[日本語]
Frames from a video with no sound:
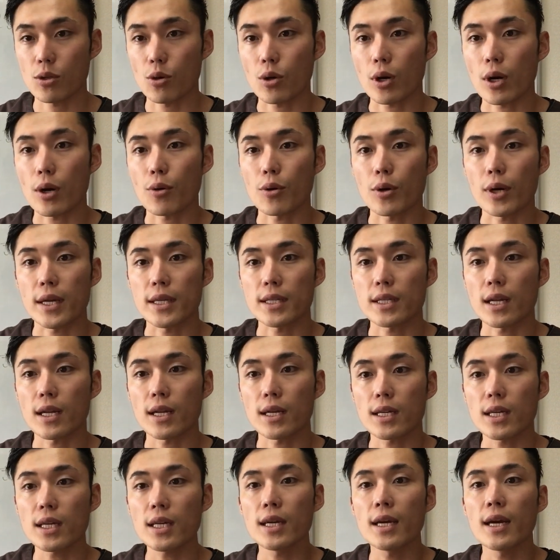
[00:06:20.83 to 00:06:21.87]
動画をご覧いた
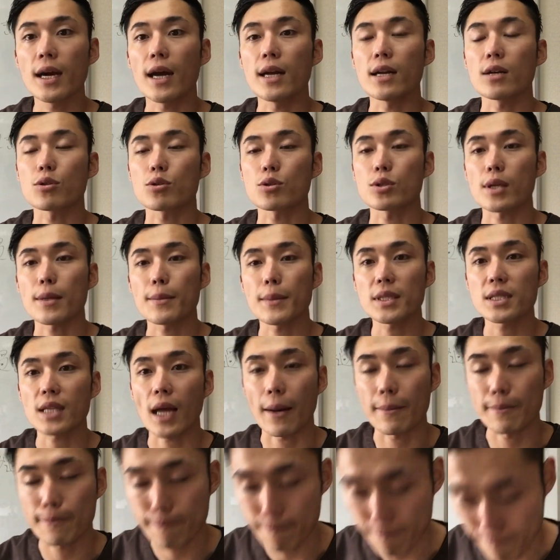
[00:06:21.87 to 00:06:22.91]
だきありがとうございまし
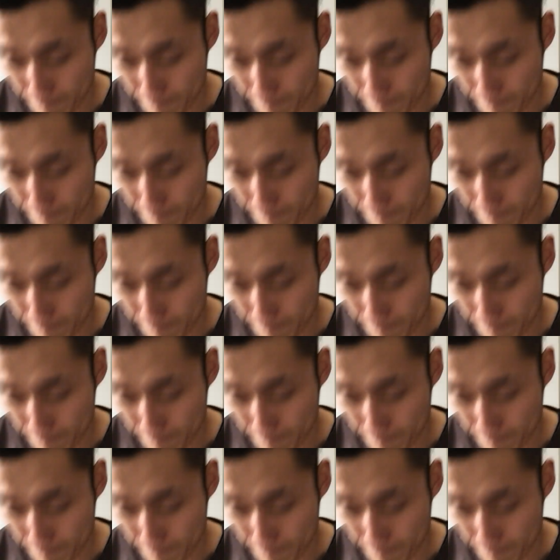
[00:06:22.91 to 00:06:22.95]
た